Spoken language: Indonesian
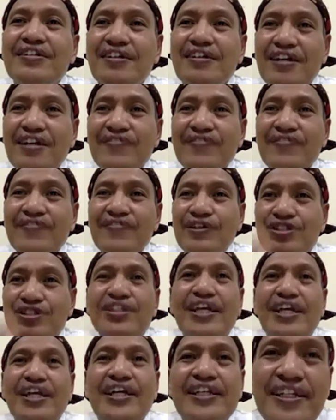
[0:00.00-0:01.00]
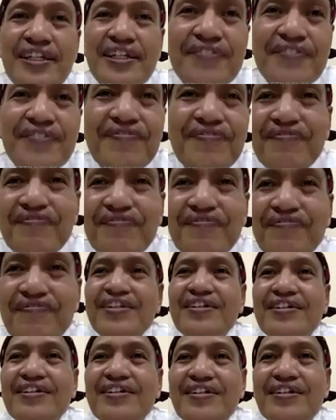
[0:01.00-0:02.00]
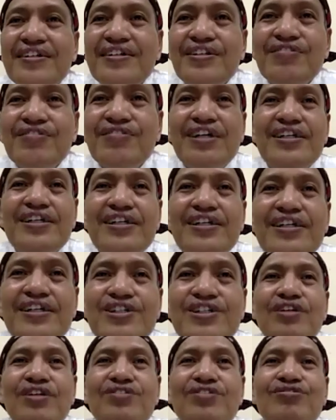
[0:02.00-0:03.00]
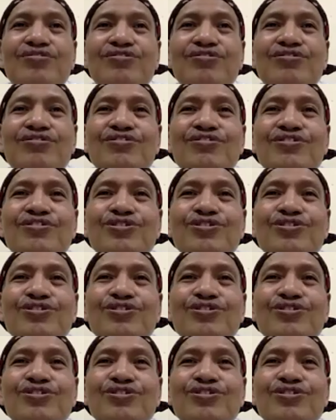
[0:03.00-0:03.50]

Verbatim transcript: indera manusia ini, itu ada suatu